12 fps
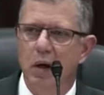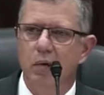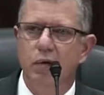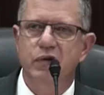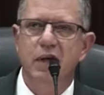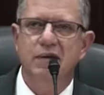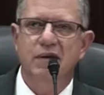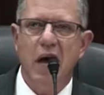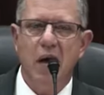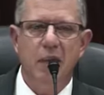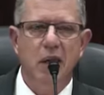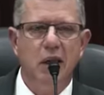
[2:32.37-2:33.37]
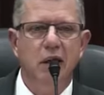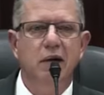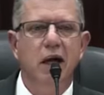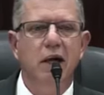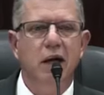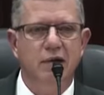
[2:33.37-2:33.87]
Vocês sabem que
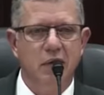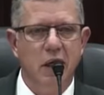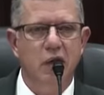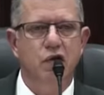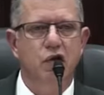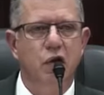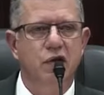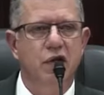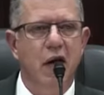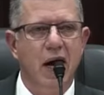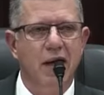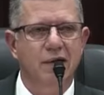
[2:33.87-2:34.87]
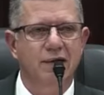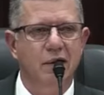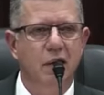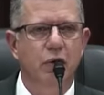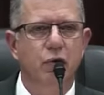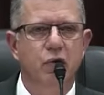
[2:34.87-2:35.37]
tem nas redes sociais,
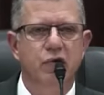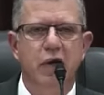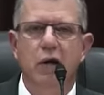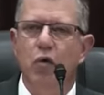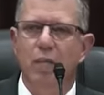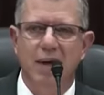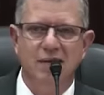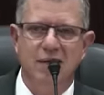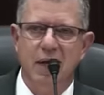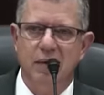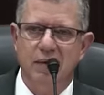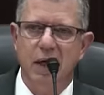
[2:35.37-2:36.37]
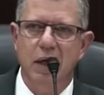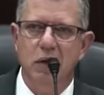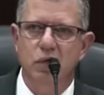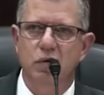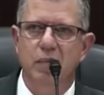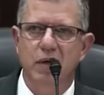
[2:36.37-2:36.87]
eu não sei como acessa
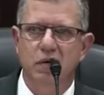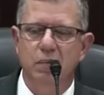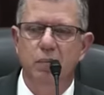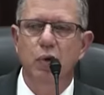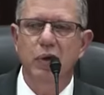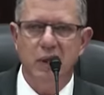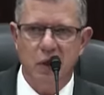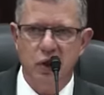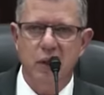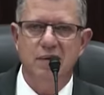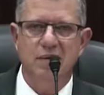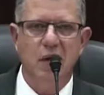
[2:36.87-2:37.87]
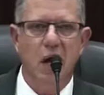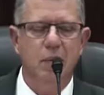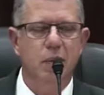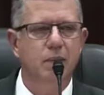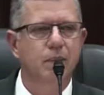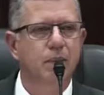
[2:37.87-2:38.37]
isso, mas muita gente
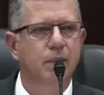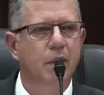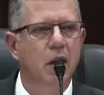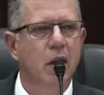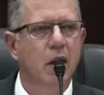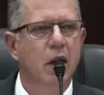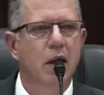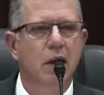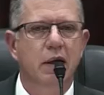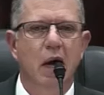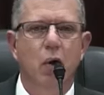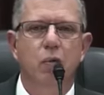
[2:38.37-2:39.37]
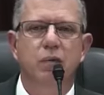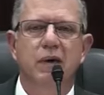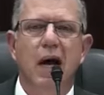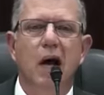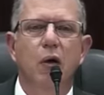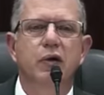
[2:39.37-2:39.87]
sabe, que é um
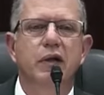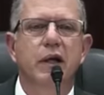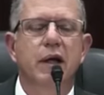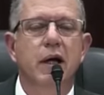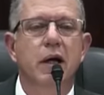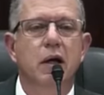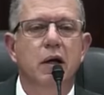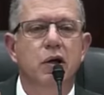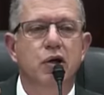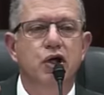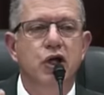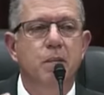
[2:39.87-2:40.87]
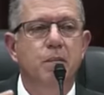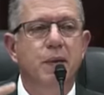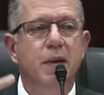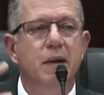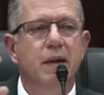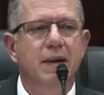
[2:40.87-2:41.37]
tal de
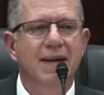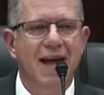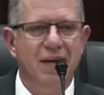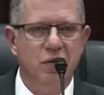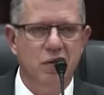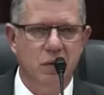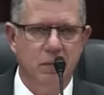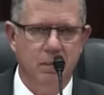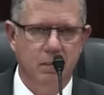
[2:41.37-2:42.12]
DeepNet.